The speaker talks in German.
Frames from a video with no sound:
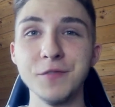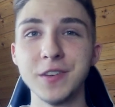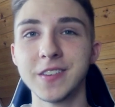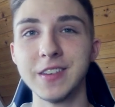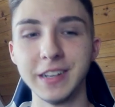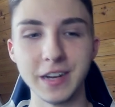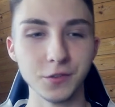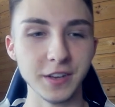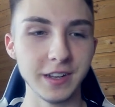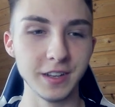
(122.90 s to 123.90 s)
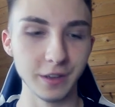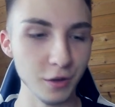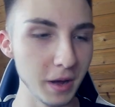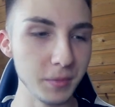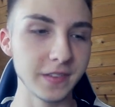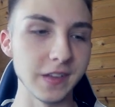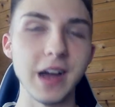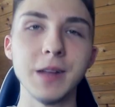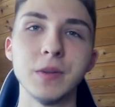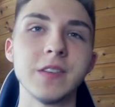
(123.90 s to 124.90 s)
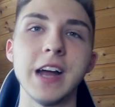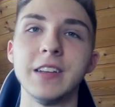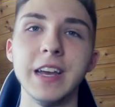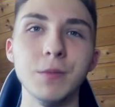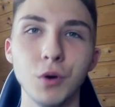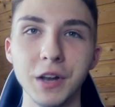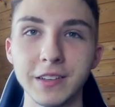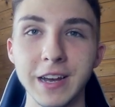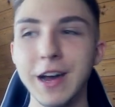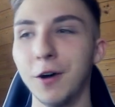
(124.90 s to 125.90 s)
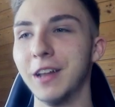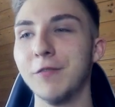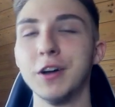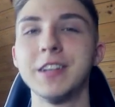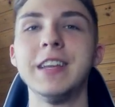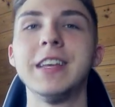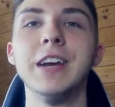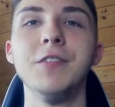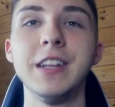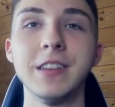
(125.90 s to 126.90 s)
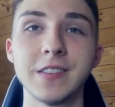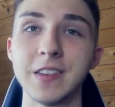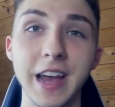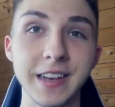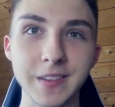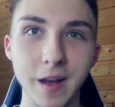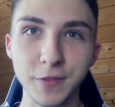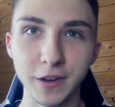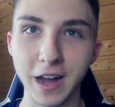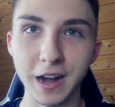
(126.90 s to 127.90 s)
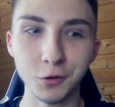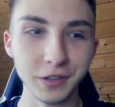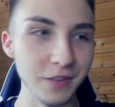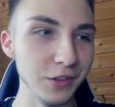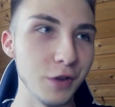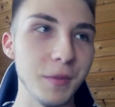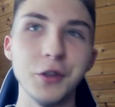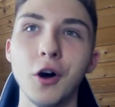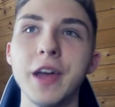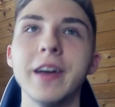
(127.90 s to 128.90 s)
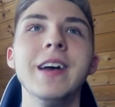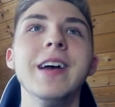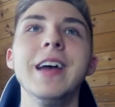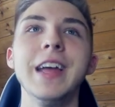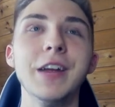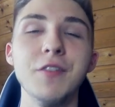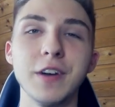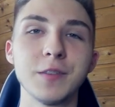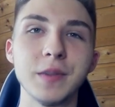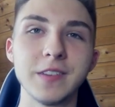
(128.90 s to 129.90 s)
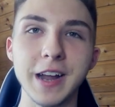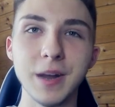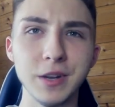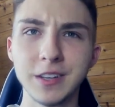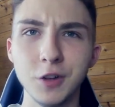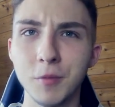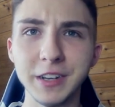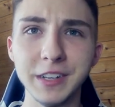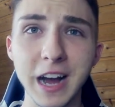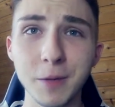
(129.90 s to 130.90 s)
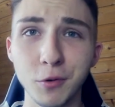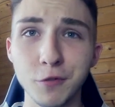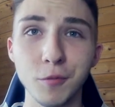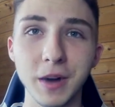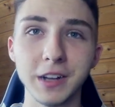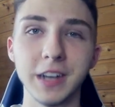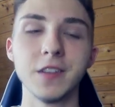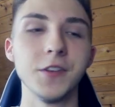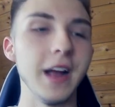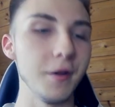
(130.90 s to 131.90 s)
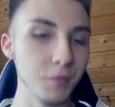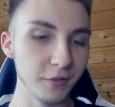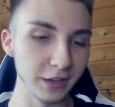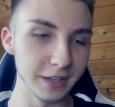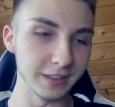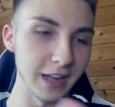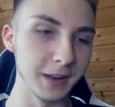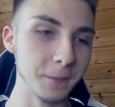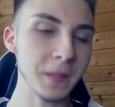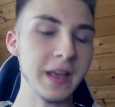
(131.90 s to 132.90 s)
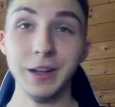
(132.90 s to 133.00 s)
investiert, also wirklich immer bezahlt, bezahlt jeden Monat. Und da wollte ich nicht irgendwie dieses Examen verkacken und irgendwie nochmal neu irgendwie was bezahlen, damit ich nochmal die Nachprüfung machen kann. Deswegen habe ich mich wirklich dann